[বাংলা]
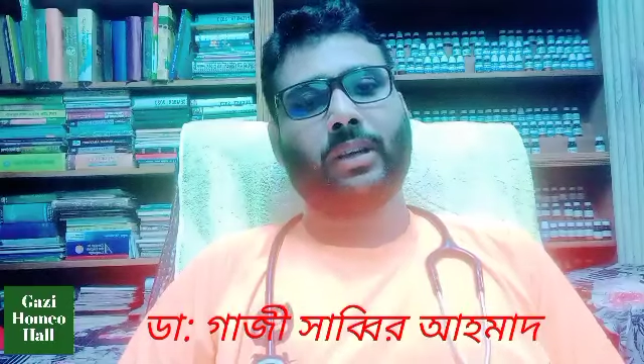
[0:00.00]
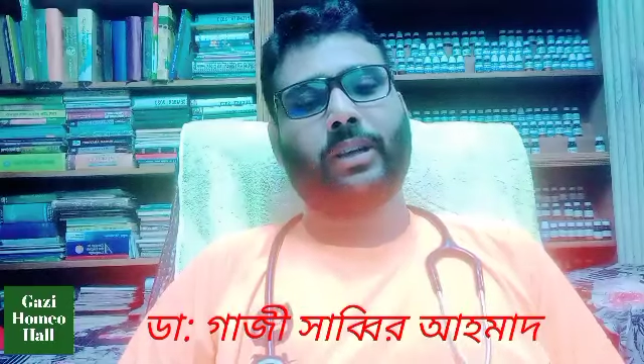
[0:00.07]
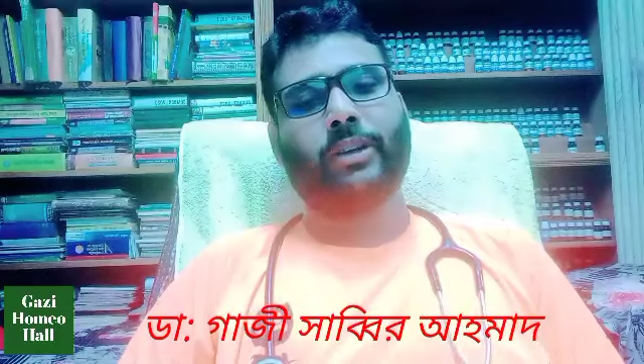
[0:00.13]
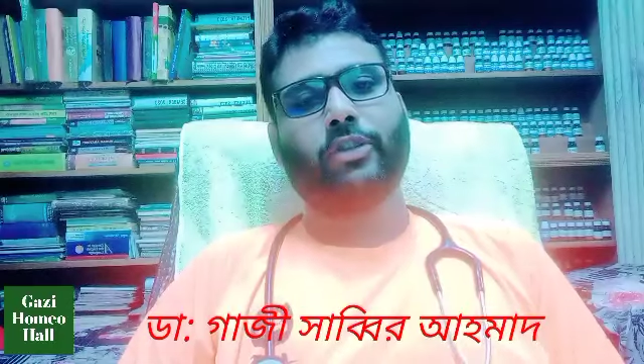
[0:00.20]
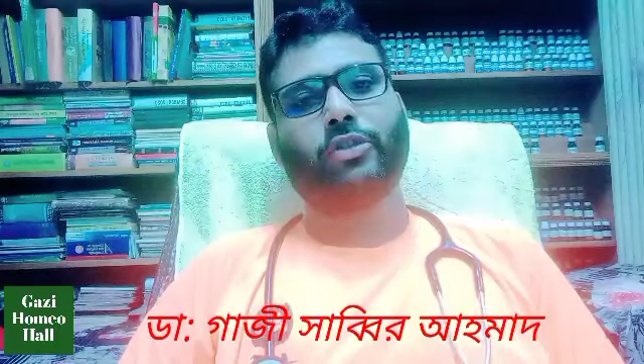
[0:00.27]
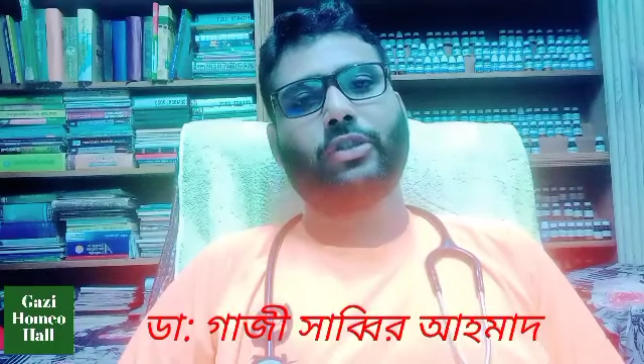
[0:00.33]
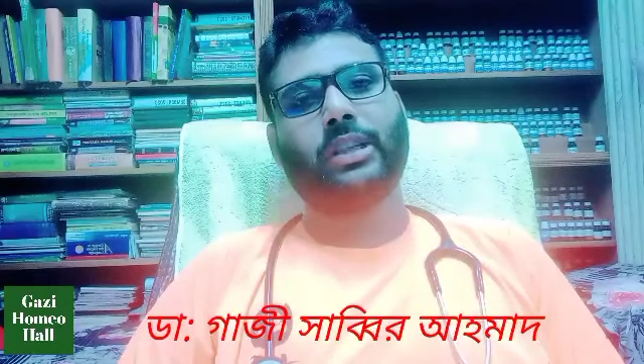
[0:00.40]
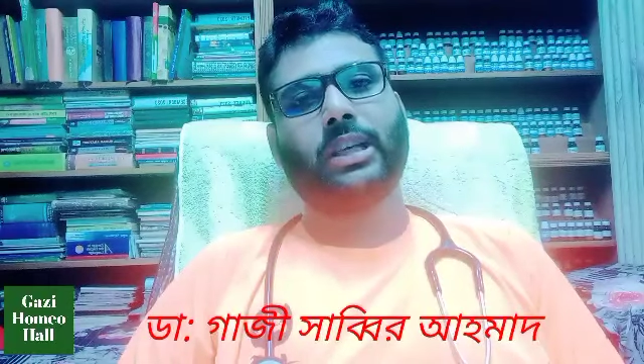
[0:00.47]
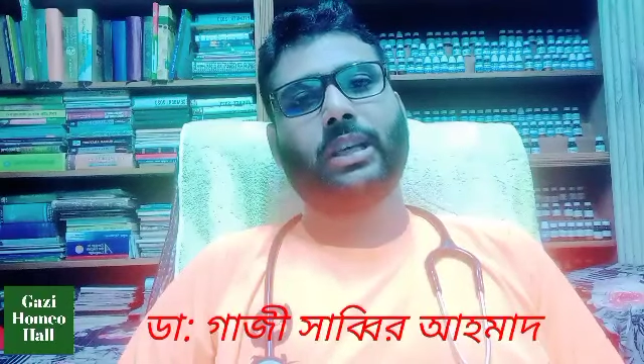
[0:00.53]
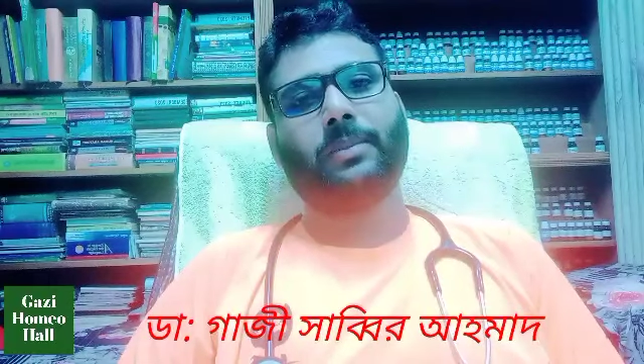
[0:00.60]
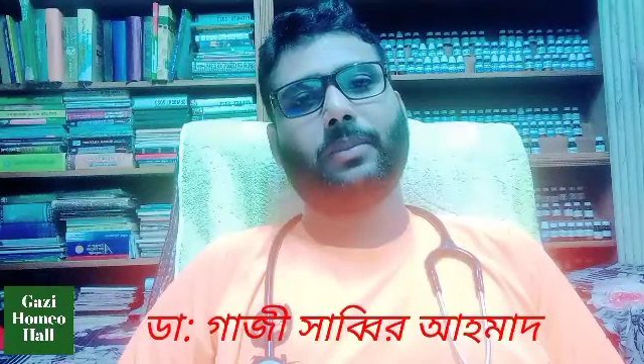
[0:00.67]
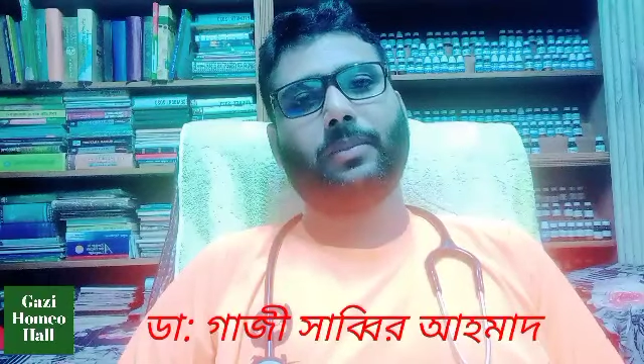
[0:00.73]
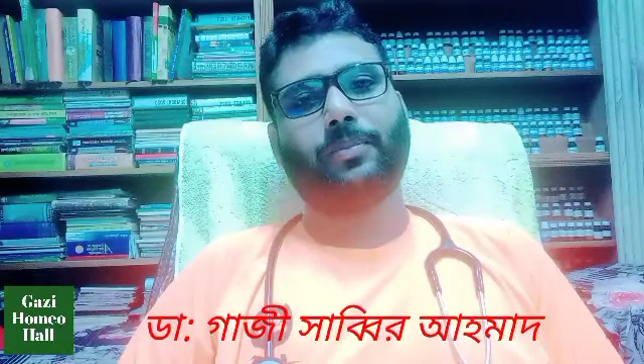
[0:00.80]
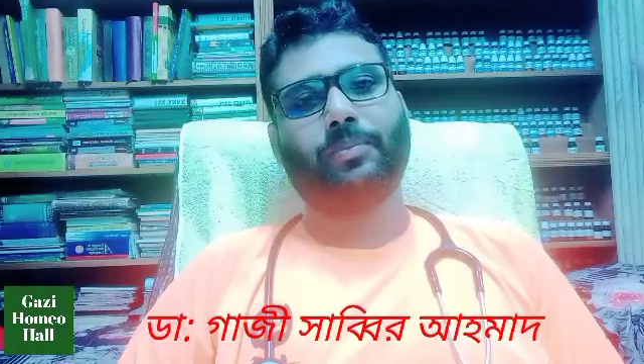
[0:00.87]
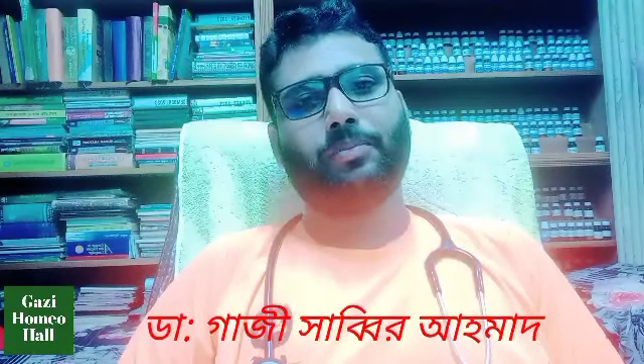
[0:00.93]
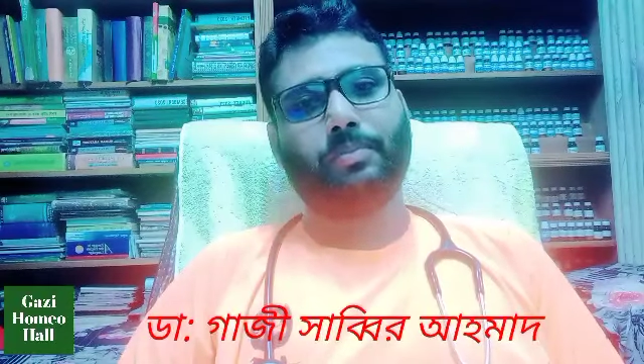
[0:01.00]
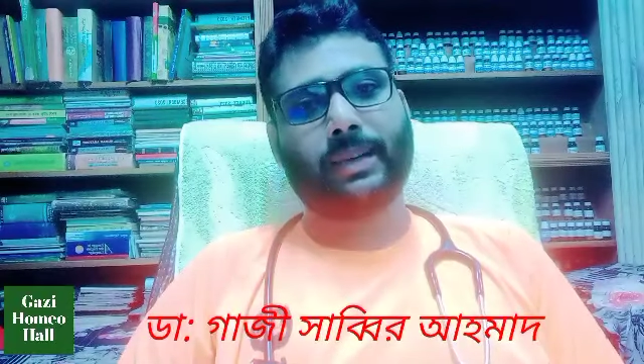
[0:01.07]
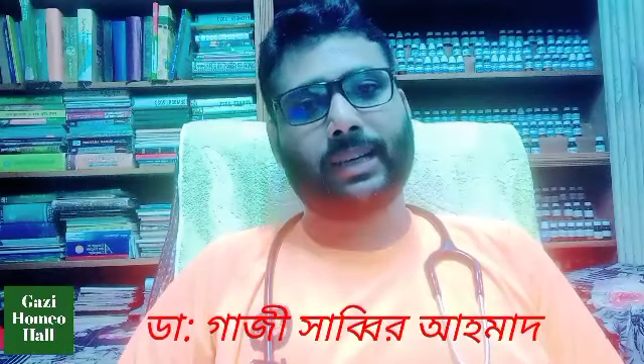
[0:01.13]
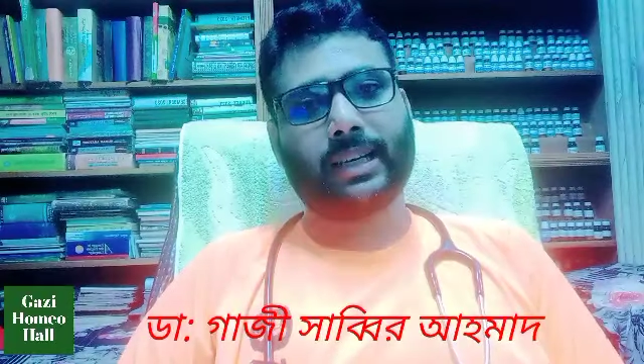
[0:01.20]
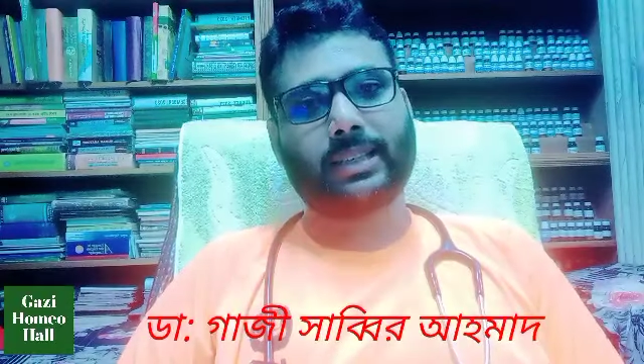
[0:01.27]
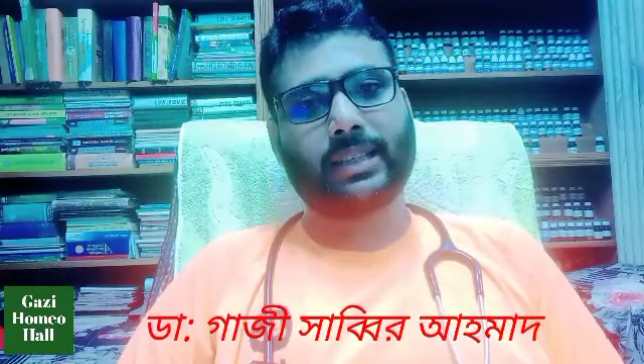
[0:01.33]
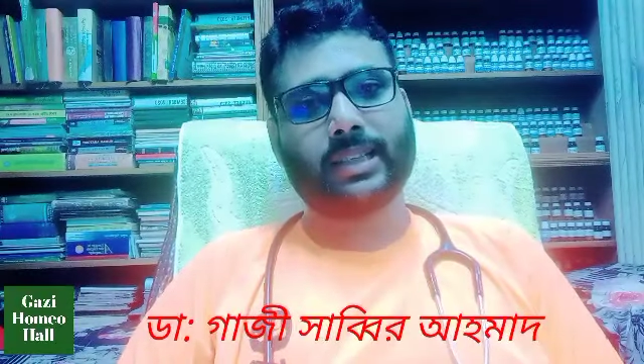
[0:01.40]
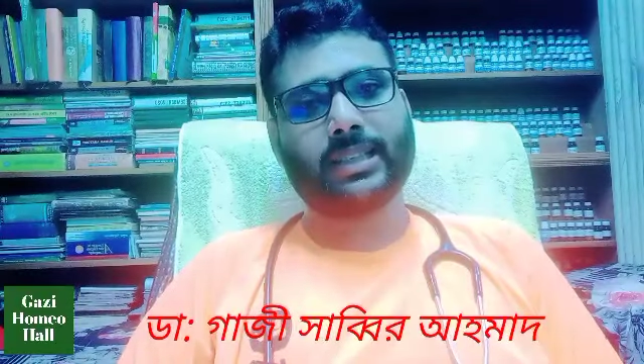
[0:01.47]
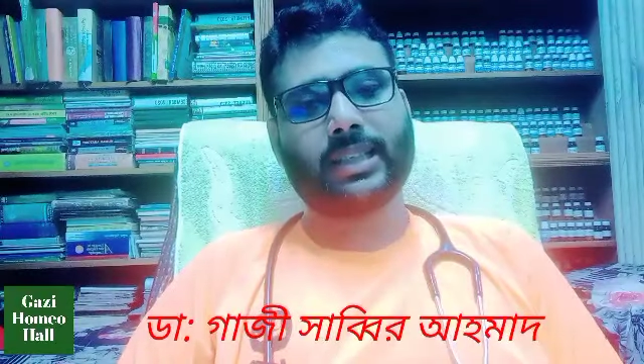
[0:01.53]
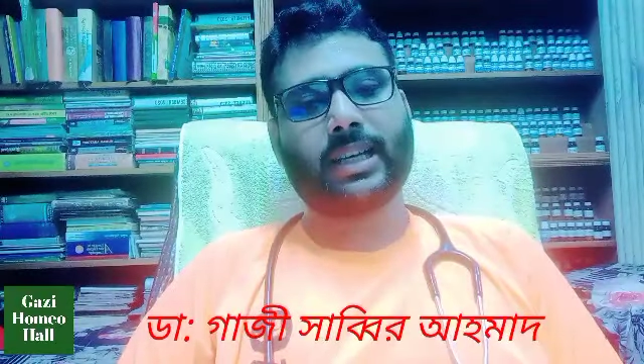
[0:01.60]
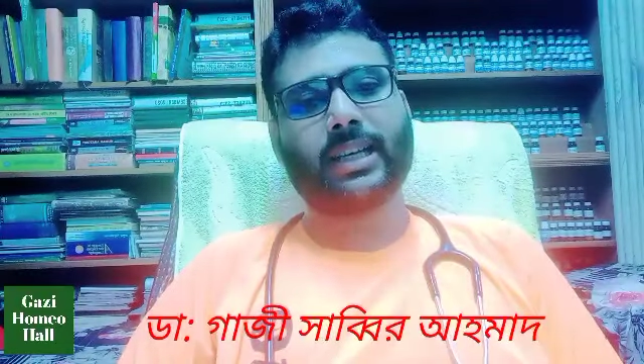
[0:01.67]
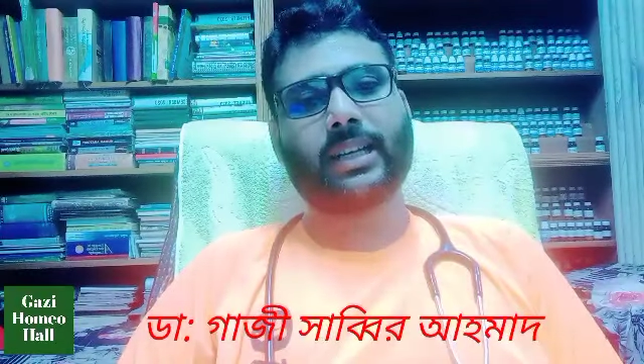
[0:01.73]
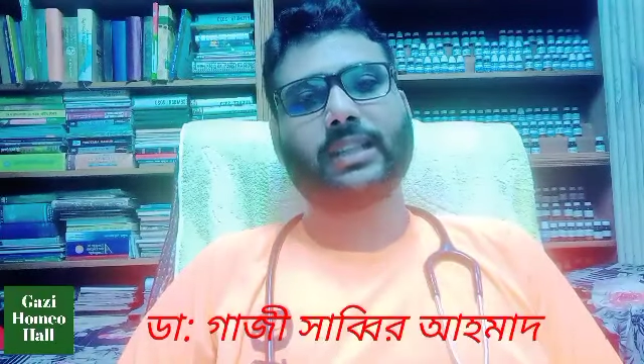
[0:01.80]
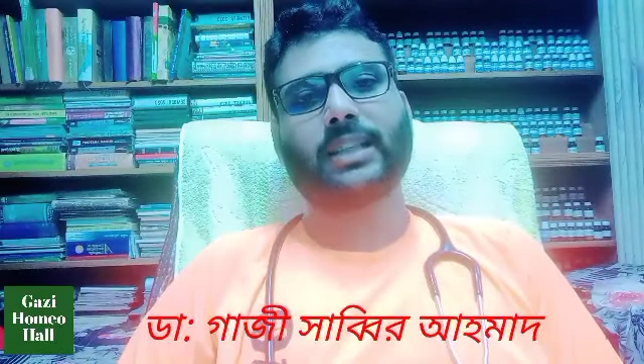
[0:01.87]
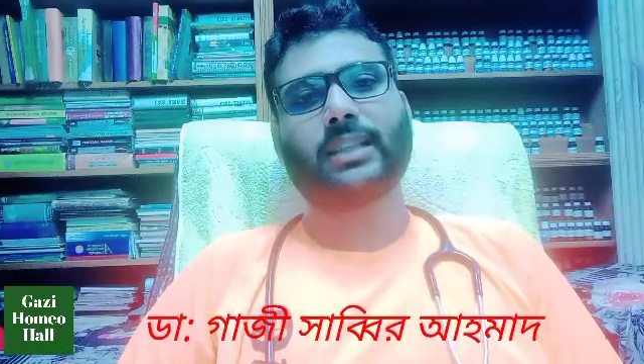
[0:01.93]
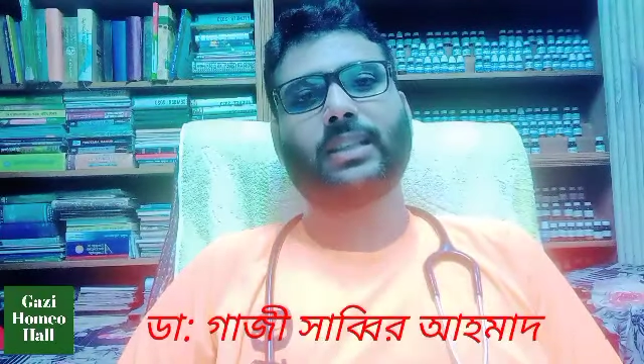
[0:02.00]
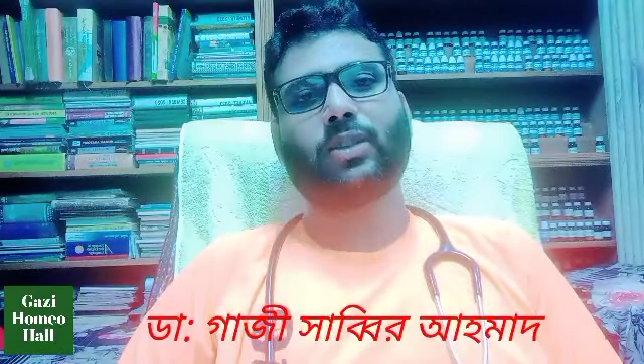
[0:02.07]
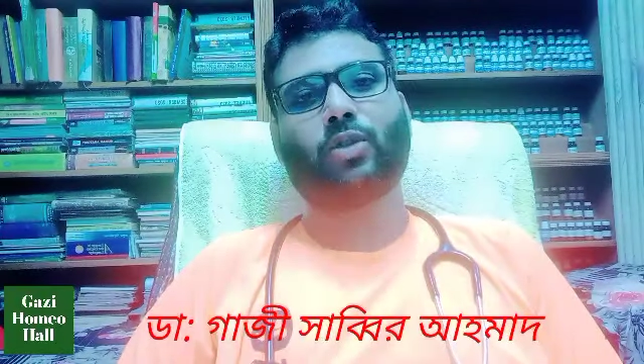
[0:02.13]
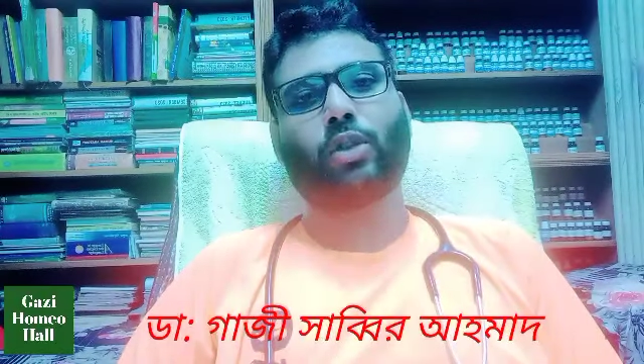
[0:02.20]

কেউ যদি মারা যায় সেখানে তাদের